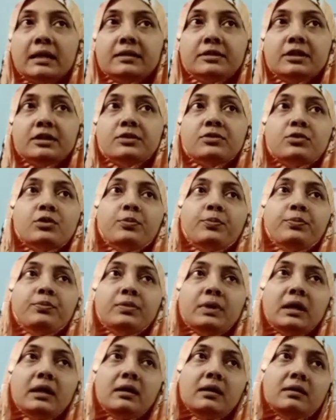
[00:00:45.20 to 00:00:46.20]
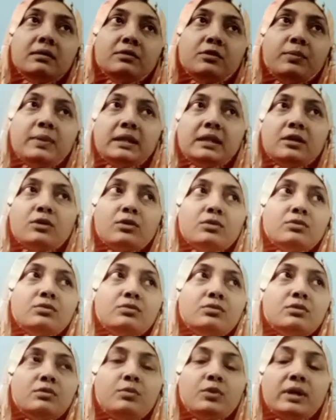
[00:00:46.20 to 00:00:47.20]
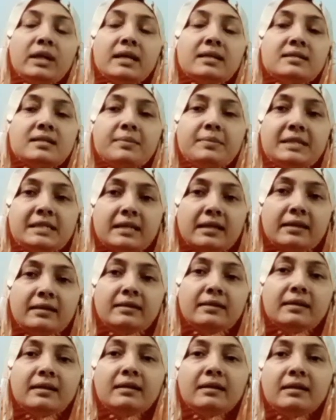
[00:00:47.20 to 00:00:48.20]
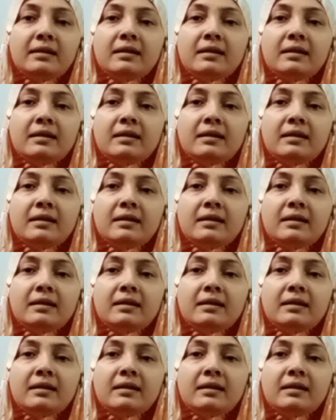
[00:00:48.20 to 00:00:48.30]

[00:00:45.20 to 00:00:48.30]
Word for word: যেটুকু তোমাদের কতটুকু মনে আছে আমি জানি না